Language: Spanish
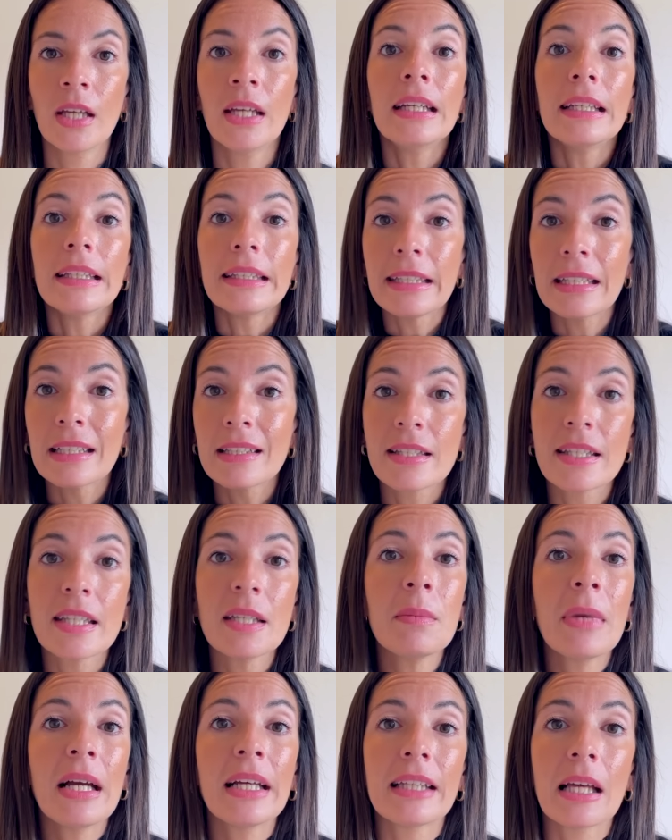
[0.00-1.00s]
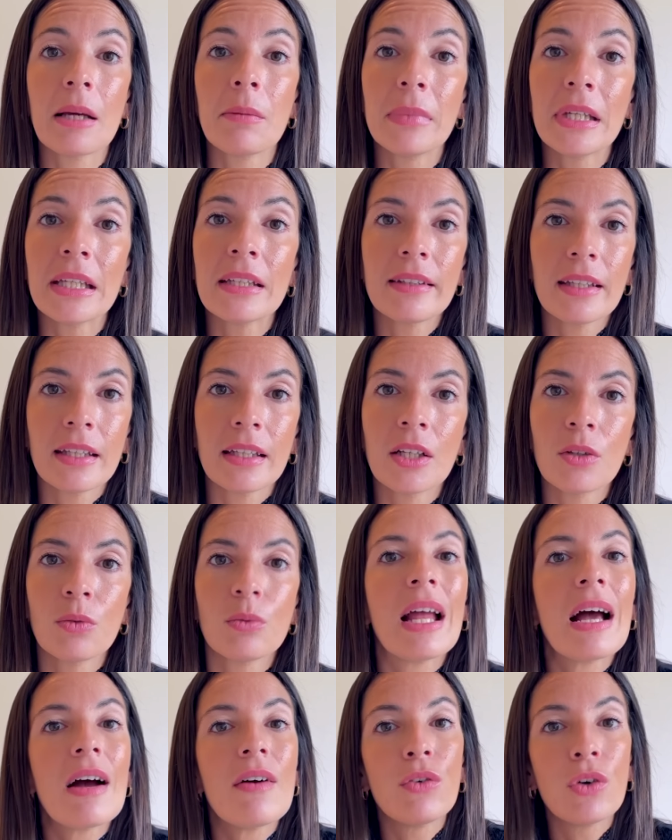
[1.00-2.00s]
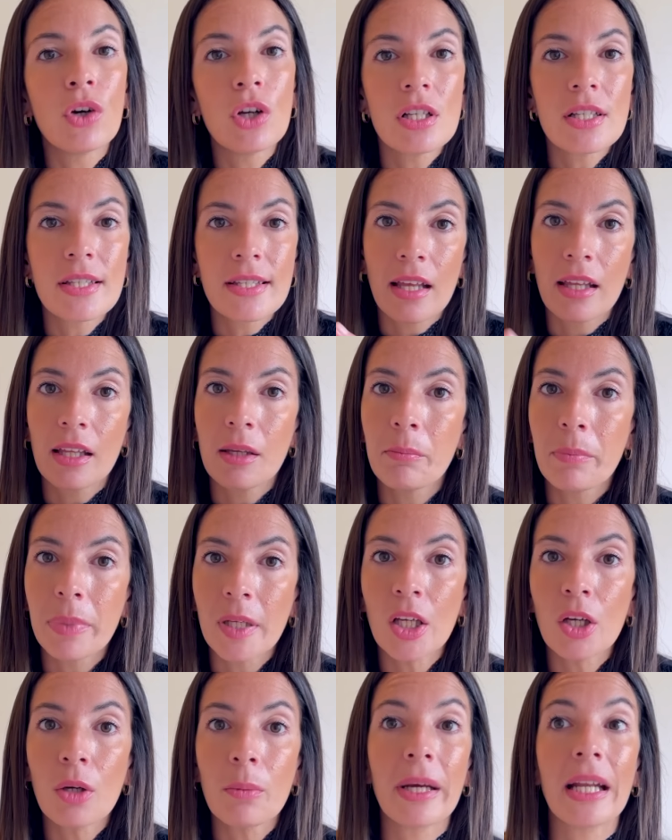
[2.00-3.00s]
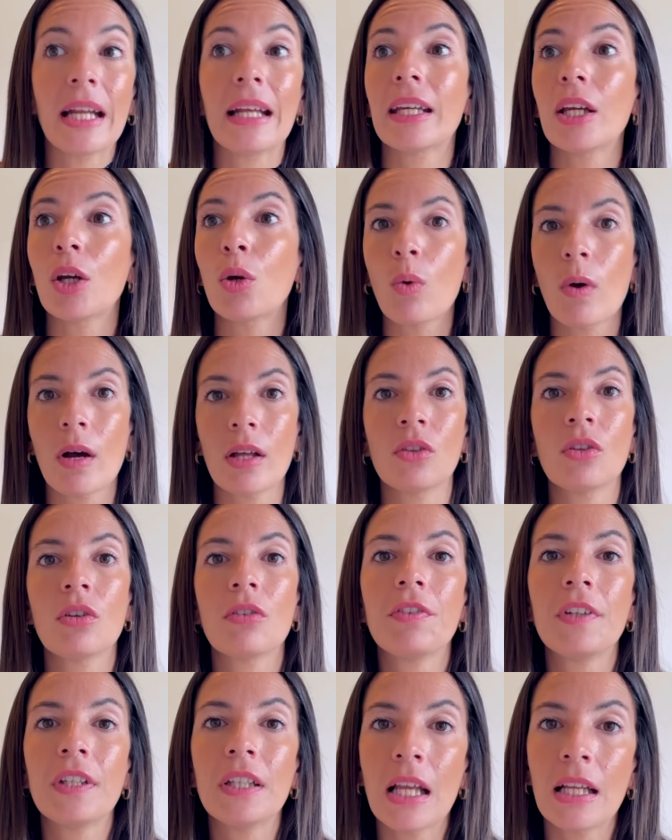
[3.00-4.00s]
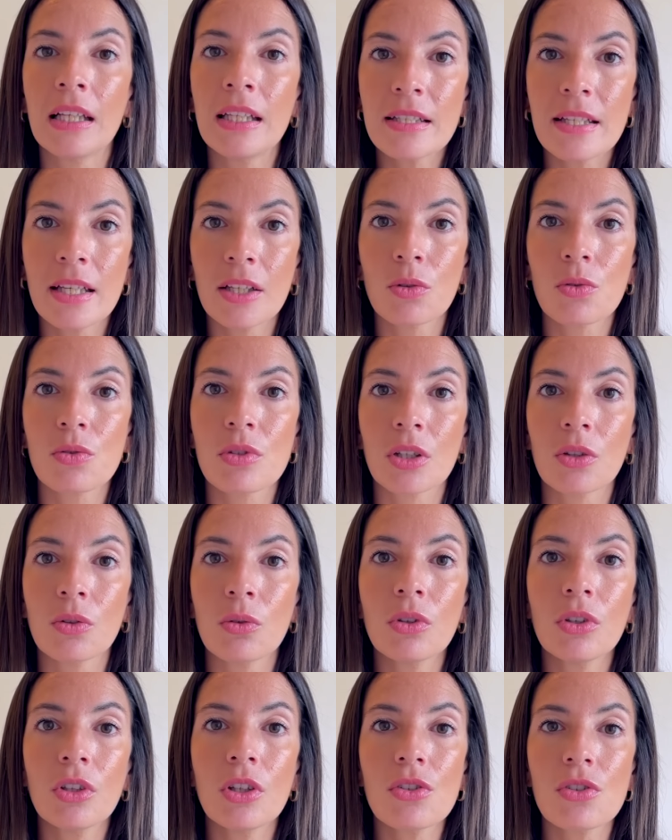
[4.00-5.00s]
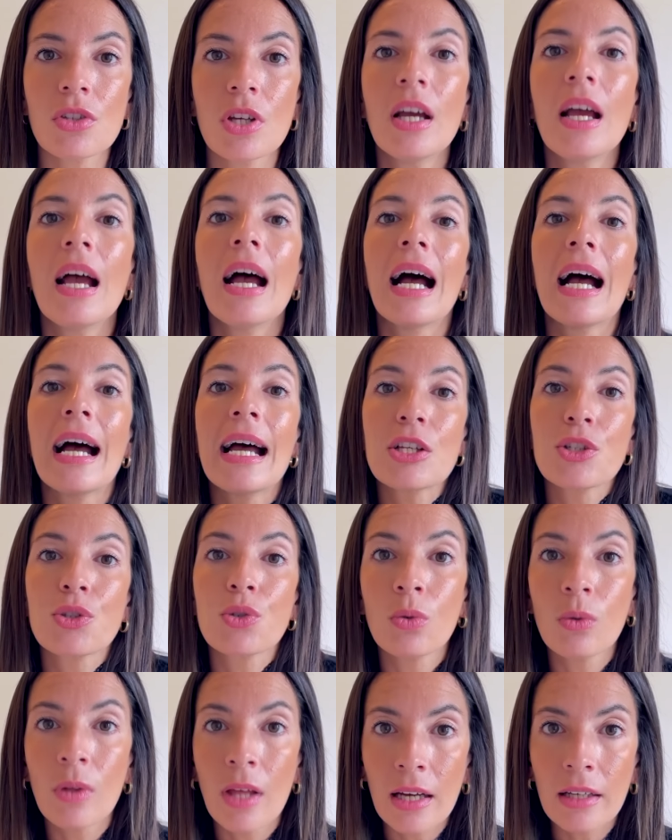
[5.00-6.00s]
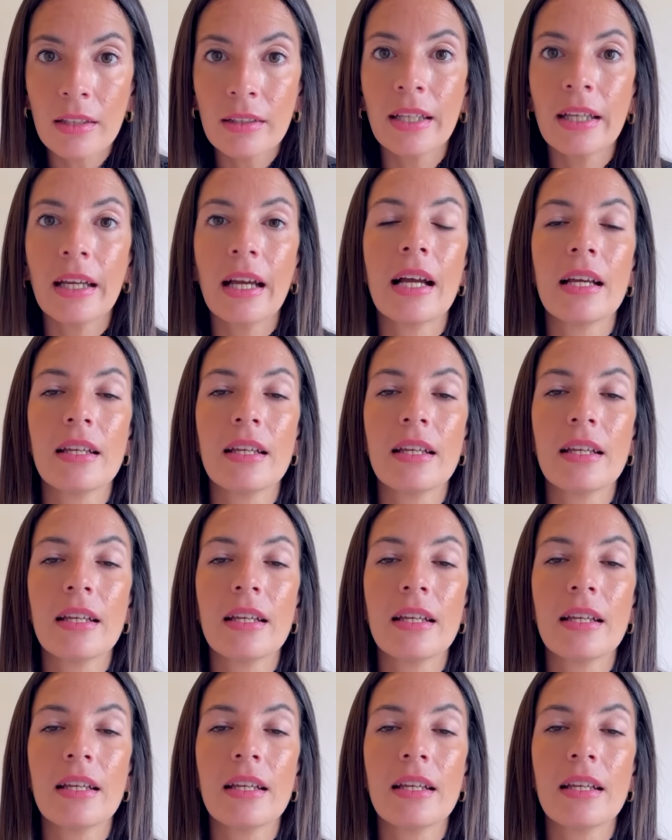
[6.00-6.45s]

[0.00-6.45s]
y encima también tienen una bolsa de empleo para que cuando finalices tus estudios ayudarte a